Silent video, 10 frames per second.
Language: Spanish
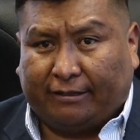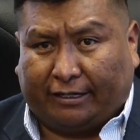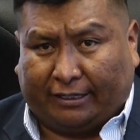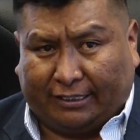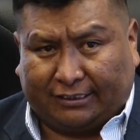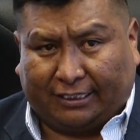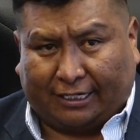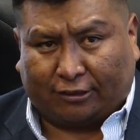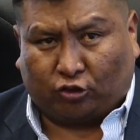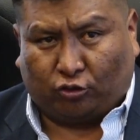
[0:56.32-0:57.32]
eh, en este
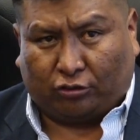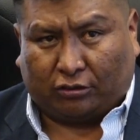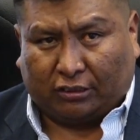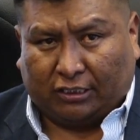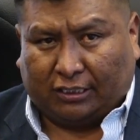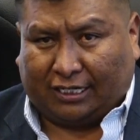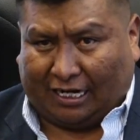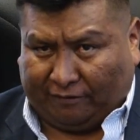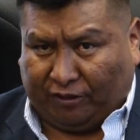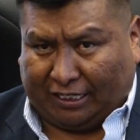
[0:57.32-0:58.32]
caso,
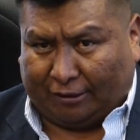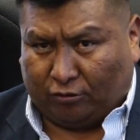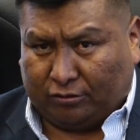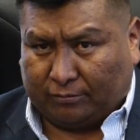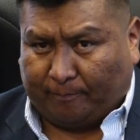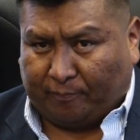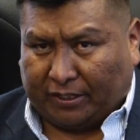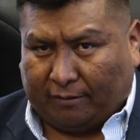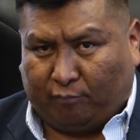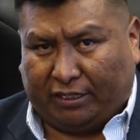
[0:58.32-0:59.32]
calificados
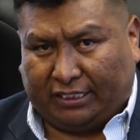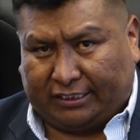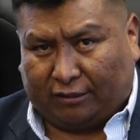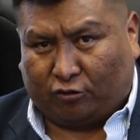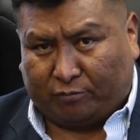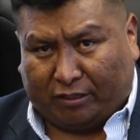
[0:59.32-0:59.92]
Puede ser los